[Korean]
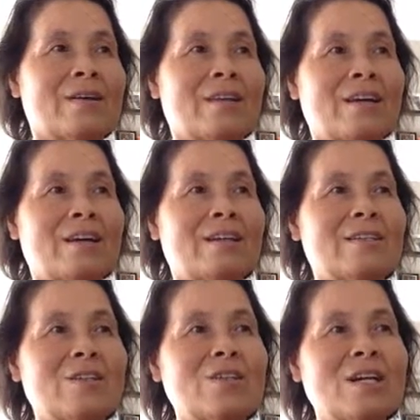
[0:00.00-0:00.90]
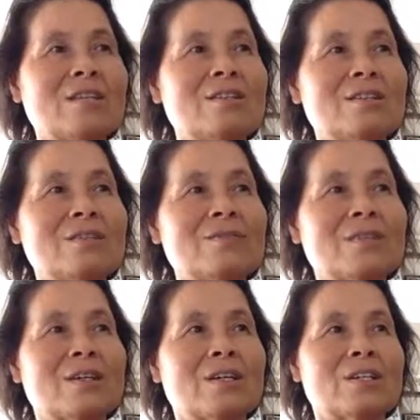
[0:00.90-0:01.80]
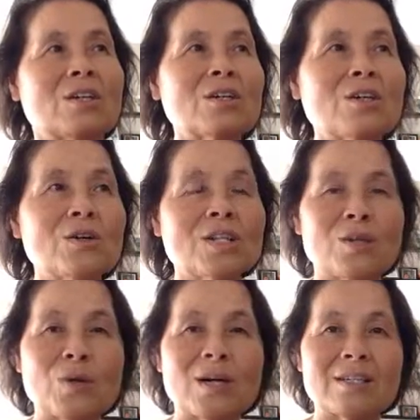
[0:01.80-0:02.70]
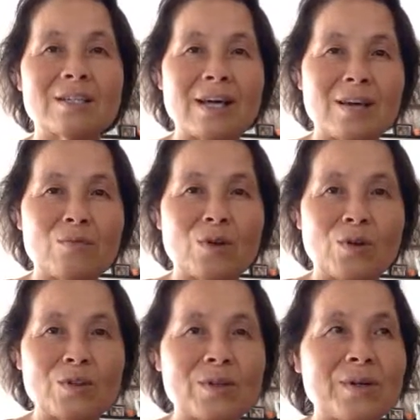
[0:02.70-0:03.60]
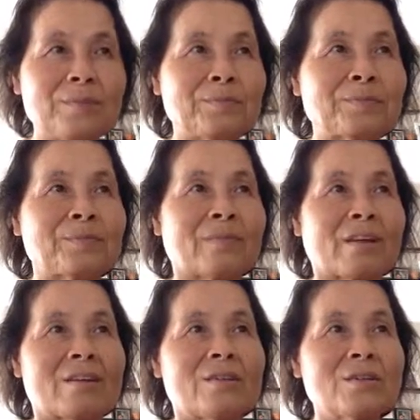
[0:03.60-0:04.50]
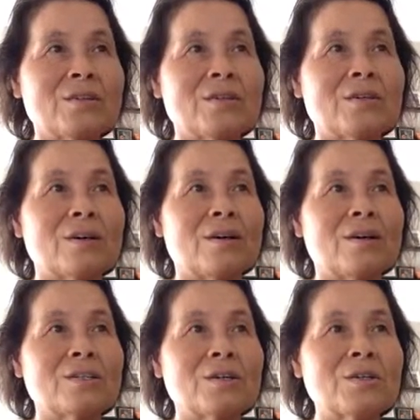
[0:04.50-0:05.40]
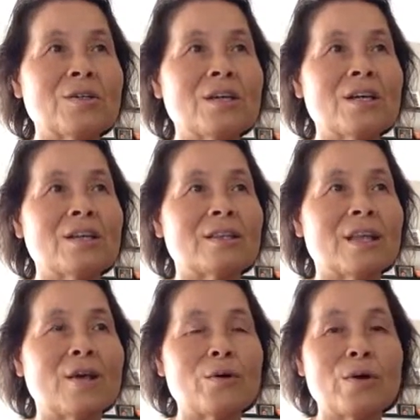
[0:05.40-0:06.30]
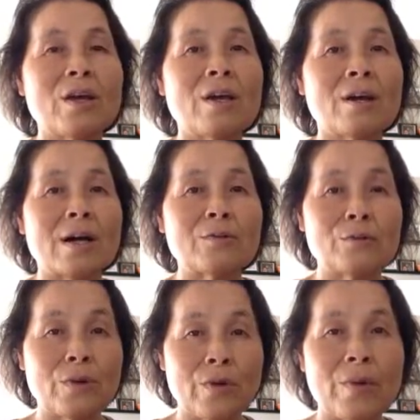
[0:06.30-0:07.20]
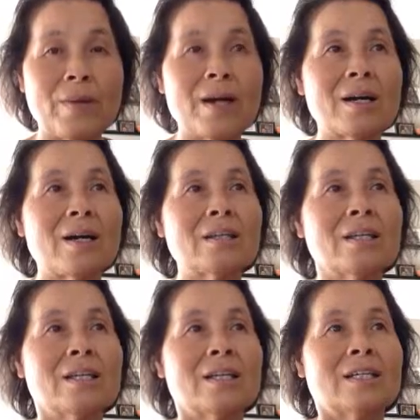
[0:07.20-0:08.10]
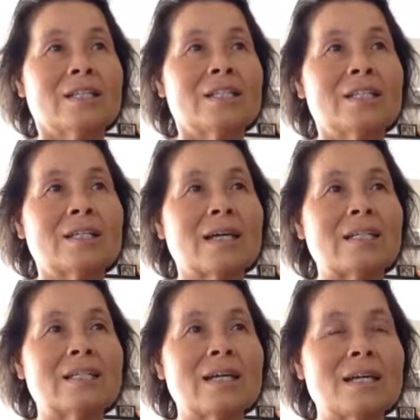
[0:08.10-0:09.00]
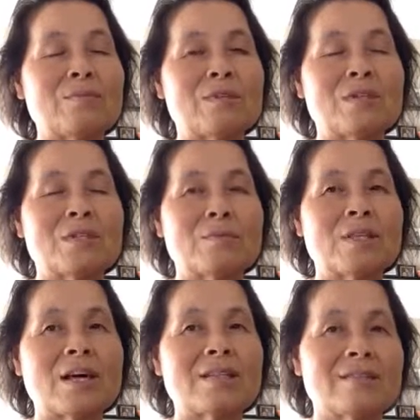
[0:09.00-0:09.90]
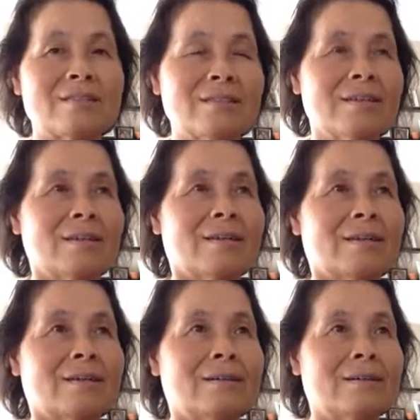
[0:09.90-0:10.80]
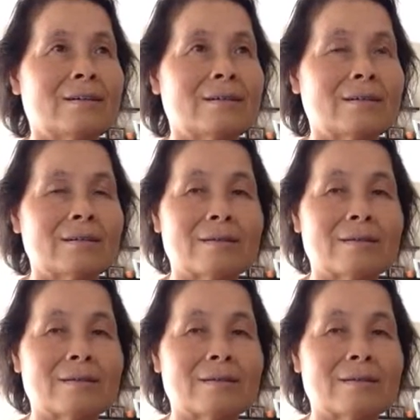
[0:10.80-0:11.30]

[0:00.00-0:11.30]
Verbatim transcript: 네, 서기관들은 성경을 기록하는 사람들로서 성격, 어, 성경의 내용에 아주 해박한 지식을 가진 사람들이었습니다. 저는 어,